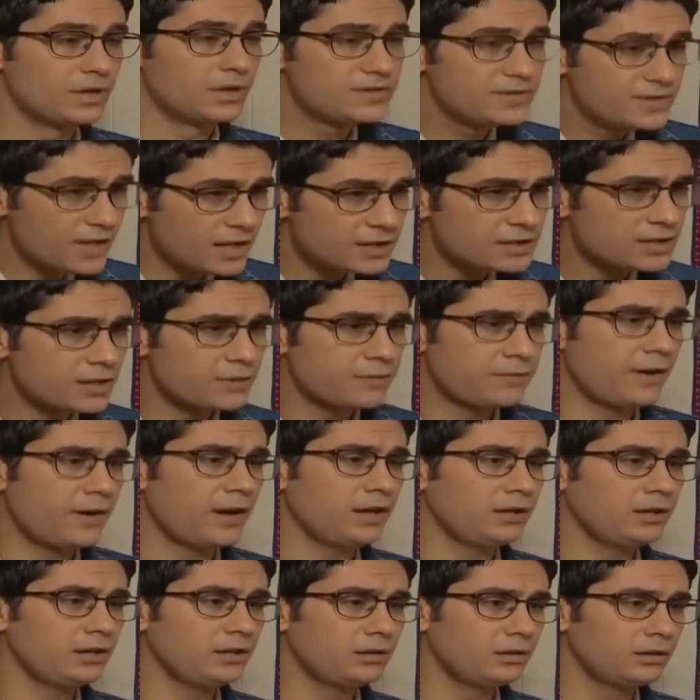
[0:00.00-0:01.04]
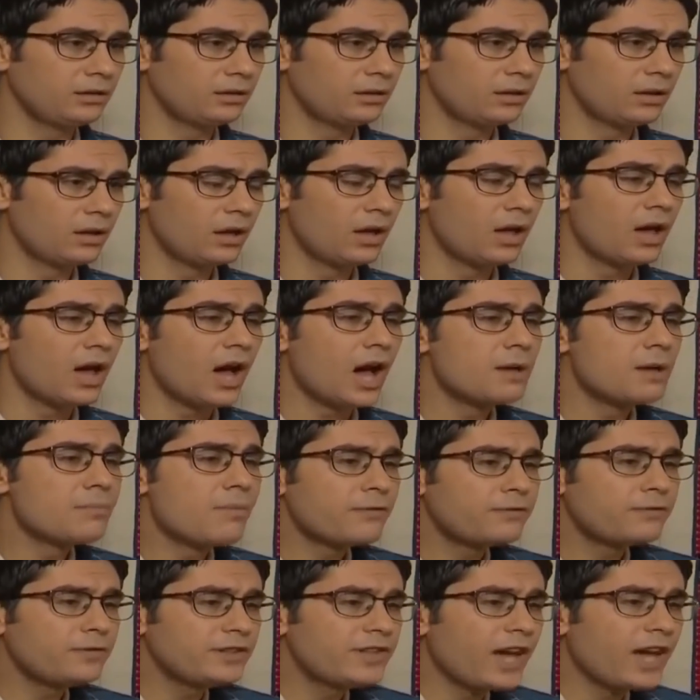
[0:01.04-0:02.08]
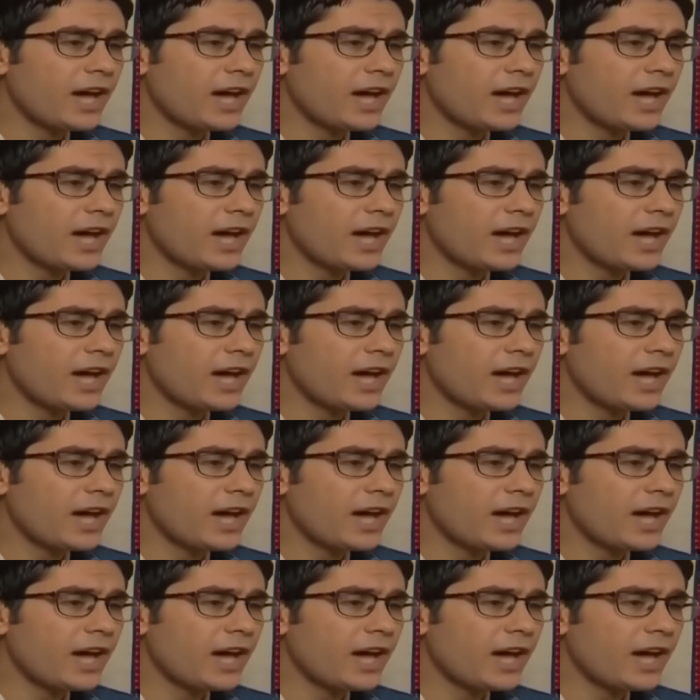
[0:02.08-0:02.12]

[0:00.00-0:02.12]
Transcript: استاذ رفعني قال ما في